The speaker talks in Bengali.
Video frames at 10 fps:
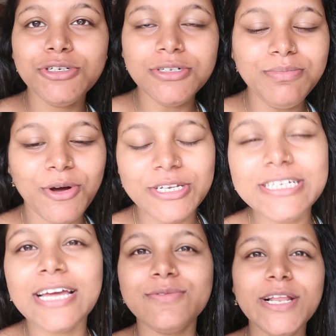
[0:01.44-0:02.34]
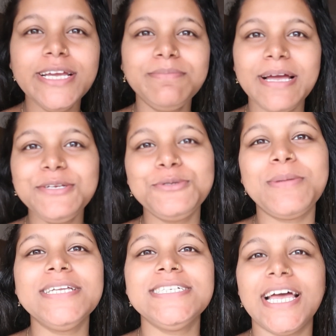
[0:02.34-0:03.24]
গুড মর্নিং অ্যান্ড ওয়েলকাম ব্যাক টু
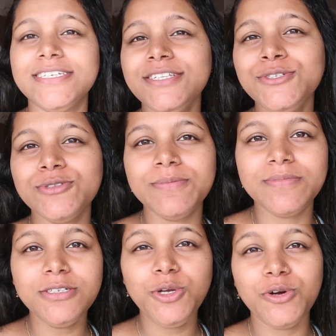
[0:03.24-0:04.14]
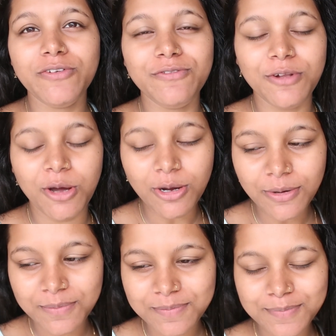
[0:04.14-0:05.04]
মাই চ্যানেল সুদীপ্তা সৌরভ ব্লগ
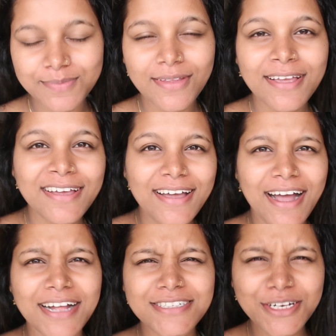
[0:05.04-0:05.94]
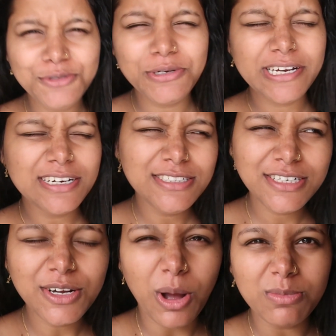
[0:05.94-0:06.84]
আজকে একটু
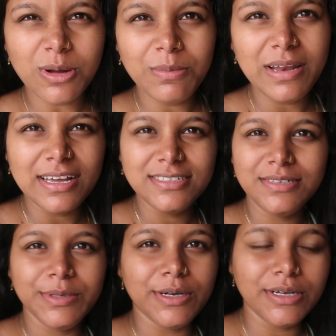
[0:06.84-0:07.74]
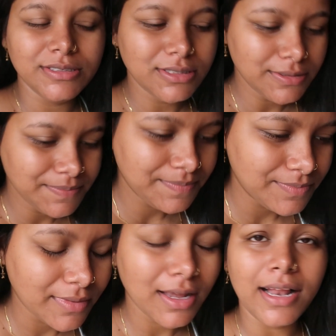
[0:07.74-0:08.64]
এনার্জিটা কম কম লাগছে বিকজ
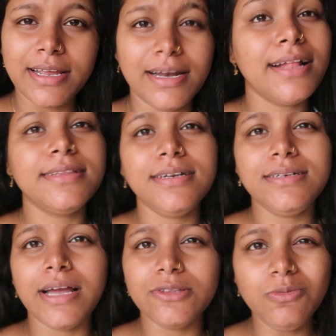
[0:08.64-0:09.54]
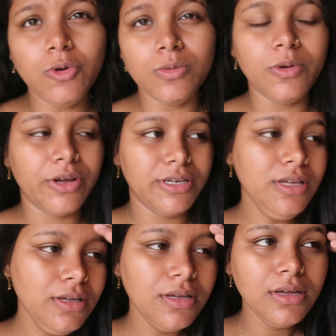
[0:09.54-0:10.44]
কালকে রাত্রিরটা একদম ঘুম হয়নি